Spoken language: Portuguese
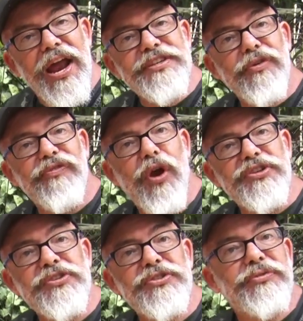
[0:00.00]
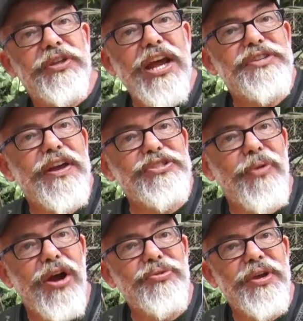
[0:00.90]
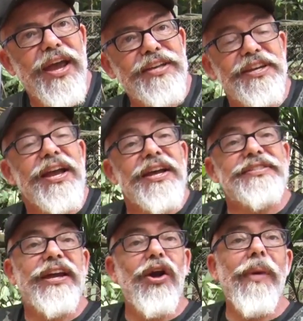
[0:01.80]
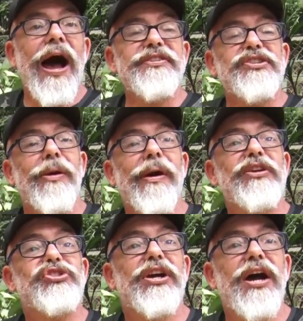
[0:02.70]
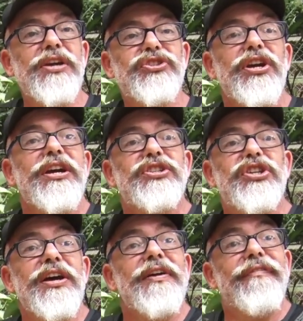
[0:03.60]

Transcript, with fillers: E eles são filhotinhos, são três vezes maiores do que esse. Isso aqui é uma raça chamada gigante de